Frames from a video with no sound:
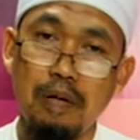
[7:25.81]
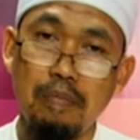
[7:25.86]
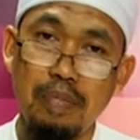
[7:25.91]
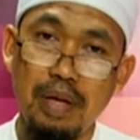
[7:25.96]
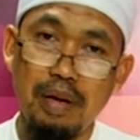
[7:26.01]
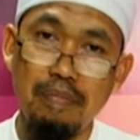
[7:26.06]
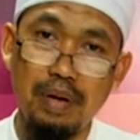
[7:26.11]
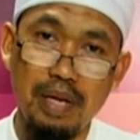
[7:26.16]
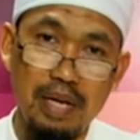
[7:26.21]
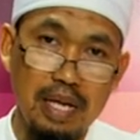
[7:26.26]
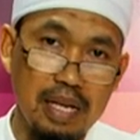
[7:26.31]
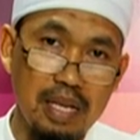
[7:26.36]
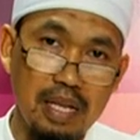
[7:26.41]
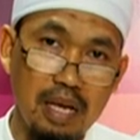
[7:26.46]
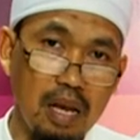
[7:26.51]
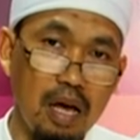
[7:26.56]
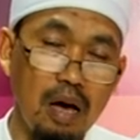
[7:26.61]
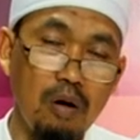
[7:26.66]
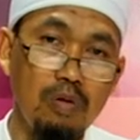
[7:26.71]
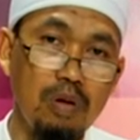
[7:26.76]
เป็นประเด็นทะ
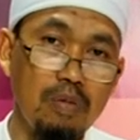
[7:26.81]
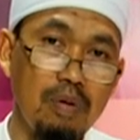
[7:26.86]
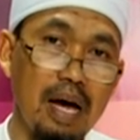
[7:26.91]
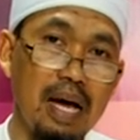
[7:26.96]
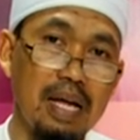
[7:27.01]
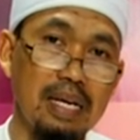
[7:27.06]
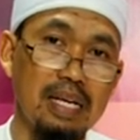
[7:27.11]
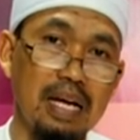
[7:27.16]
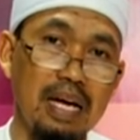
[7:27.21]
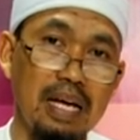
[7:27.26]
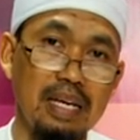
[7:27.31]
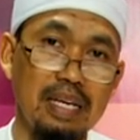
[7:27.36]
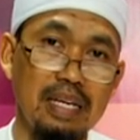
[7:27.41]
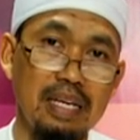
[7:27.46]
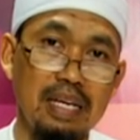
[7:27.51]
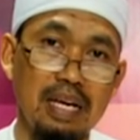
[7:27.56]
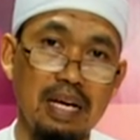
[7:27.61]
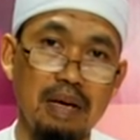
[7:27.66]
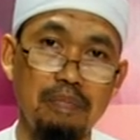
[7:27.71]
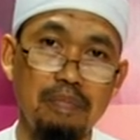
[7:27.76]
เลาะวิวาทกัน
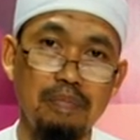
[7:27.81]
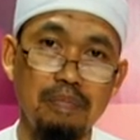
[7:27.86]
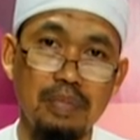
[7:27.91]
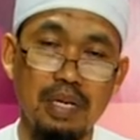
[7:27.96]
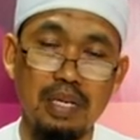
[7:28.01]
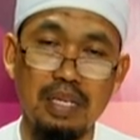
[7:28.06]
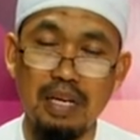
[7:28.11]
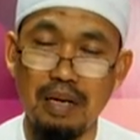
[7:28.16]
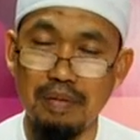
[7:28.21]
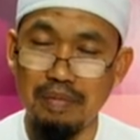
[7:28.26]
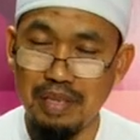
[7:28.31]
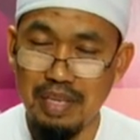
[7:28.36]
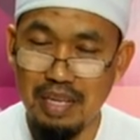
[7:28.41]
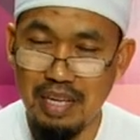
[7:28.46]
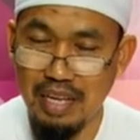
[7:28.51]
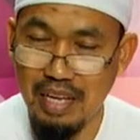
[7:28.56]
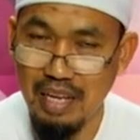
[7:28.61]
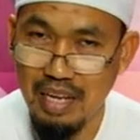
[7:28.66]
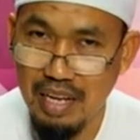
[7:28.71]
นะครับเหมือนกับที่